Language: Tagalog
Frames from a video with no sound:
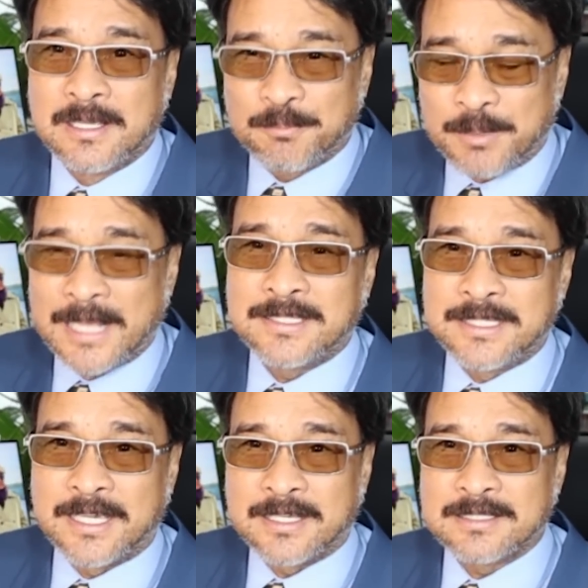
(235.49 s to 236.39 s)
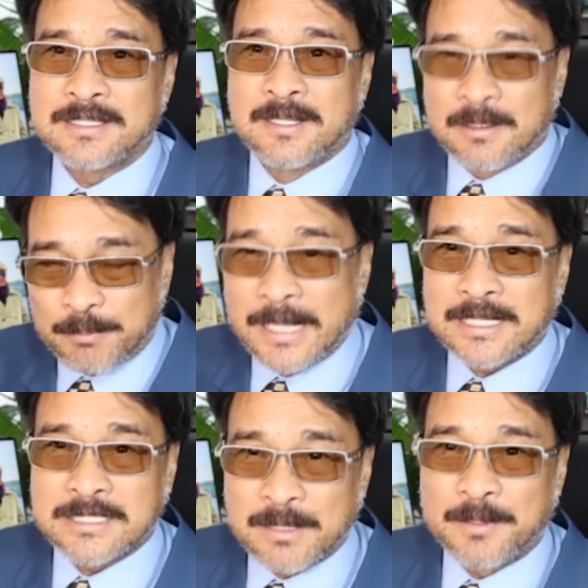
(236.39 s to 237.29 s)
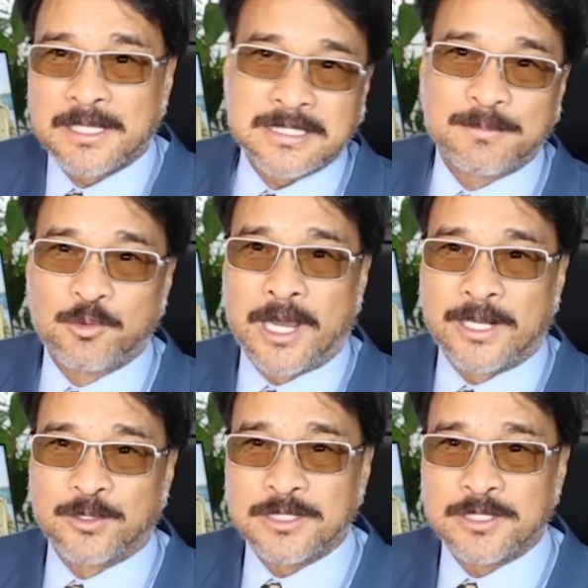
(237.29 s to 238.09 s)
projects para sa mga Cebuano.